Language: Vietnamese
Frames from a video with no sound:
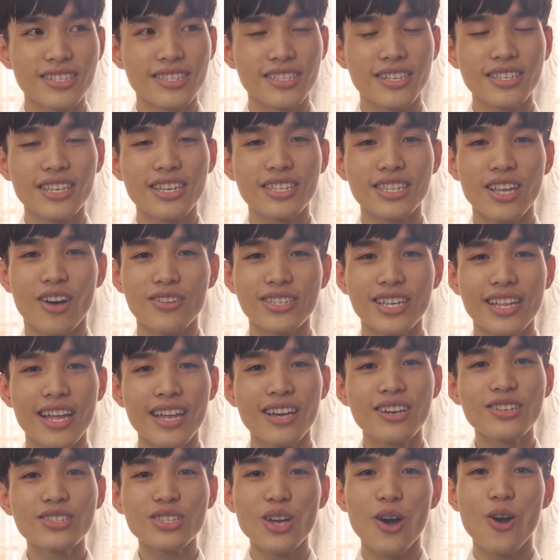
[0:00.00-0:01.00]
tự nhiên tội sẽ thấy
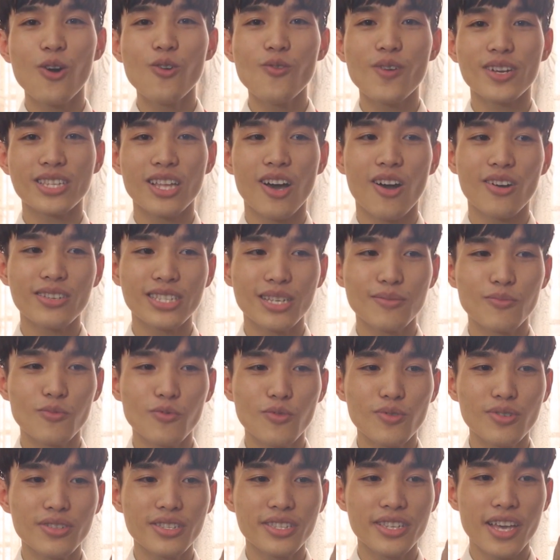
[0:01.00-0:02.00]
hứng thú và tội sẽ
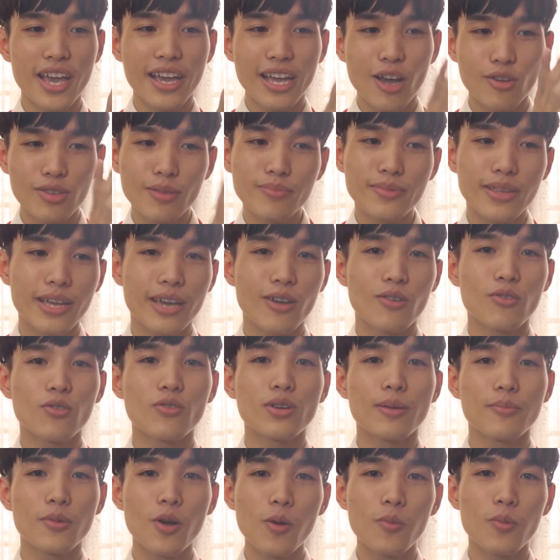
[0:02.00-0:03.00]
muốn chế câu tiếp theo
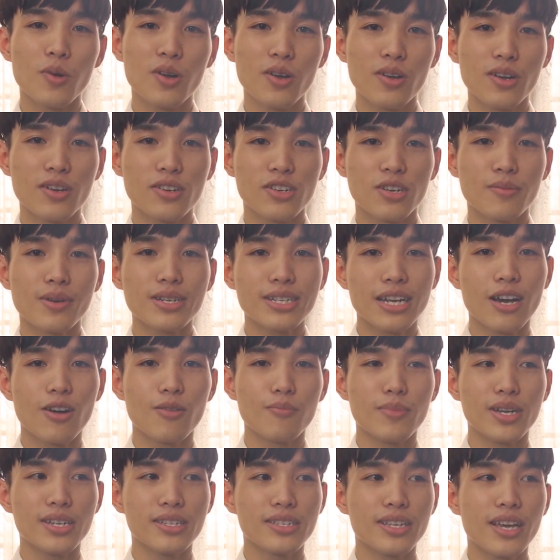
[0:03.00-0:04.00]
của điệp khúc bắt
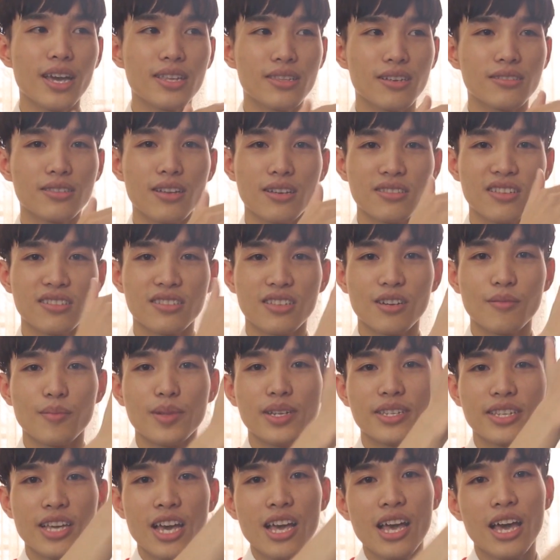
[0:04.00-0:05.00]
đầu mình chế từ từ từ từ
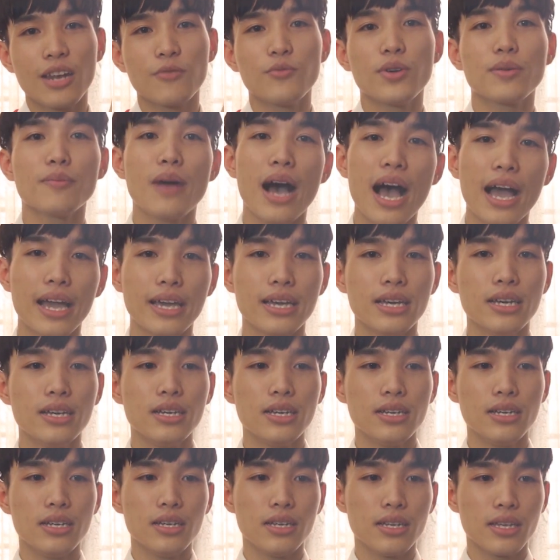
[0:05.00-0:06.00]
mình chế thành nguyên bài
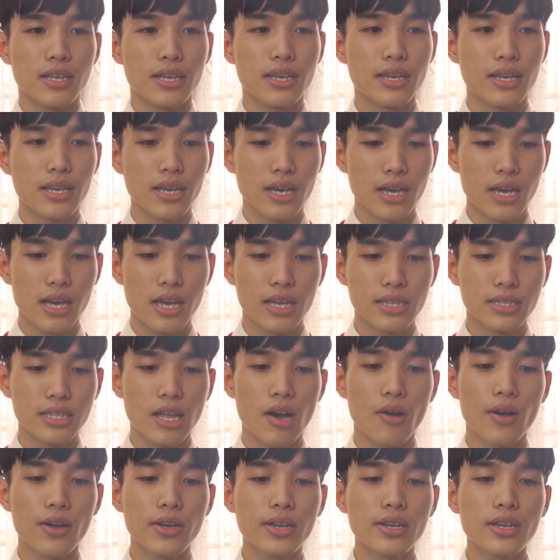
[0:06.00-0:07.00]
thì uh,
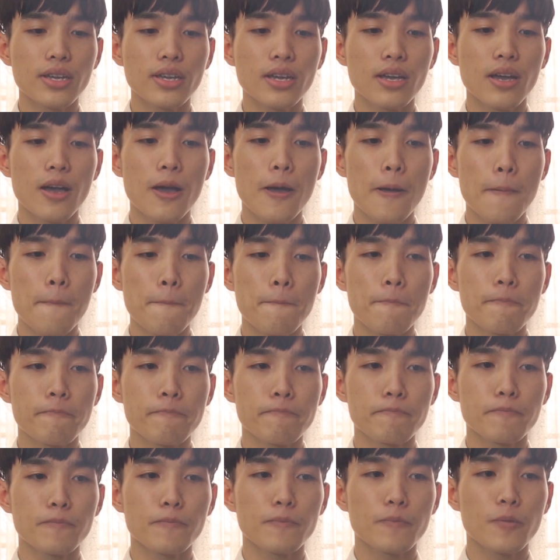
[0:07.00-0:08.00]
tỏi
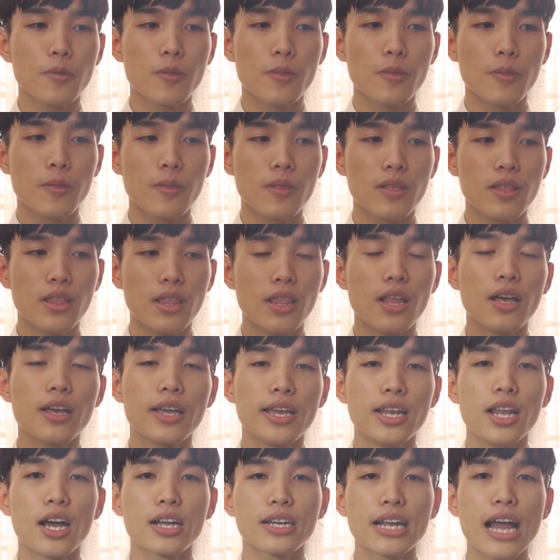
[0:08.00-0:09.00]
um,
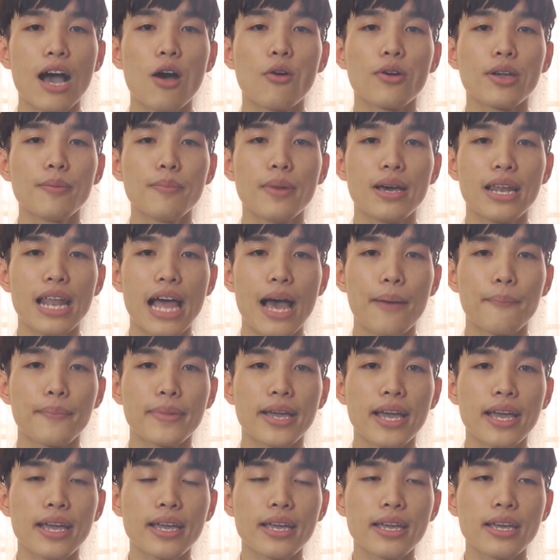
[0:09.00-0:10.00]
thì lần đầu khi mà làm
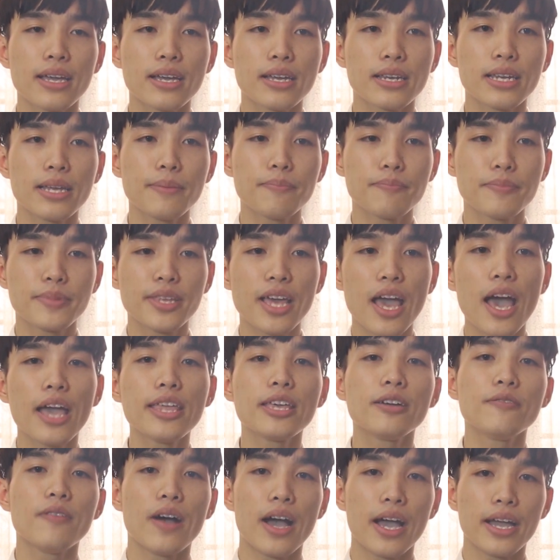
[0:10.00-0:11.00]
cái clip chế
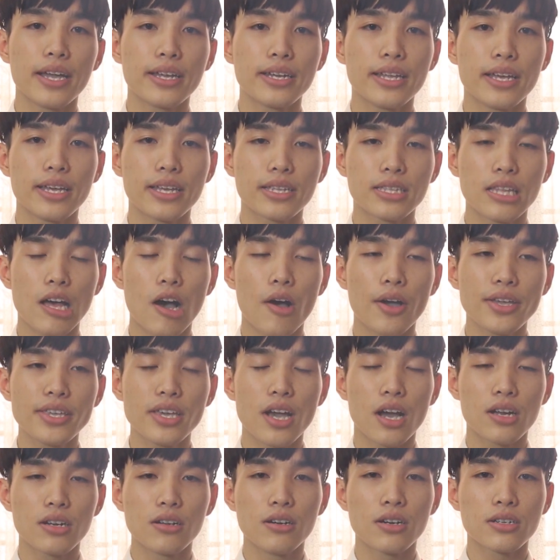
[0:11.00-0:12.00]
như vậy thì tỏi
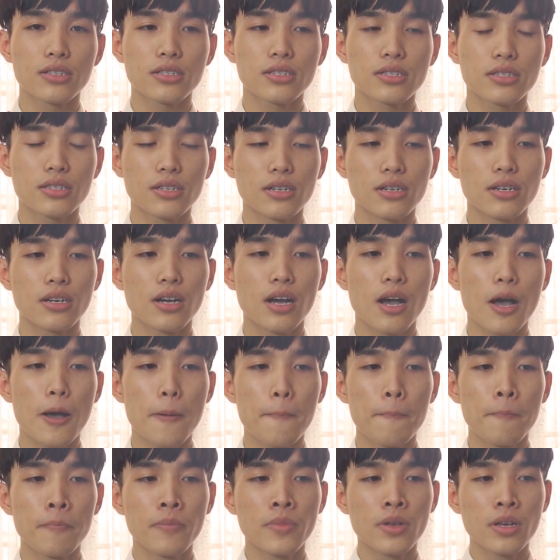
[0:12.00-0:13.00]
nhận được sự uh,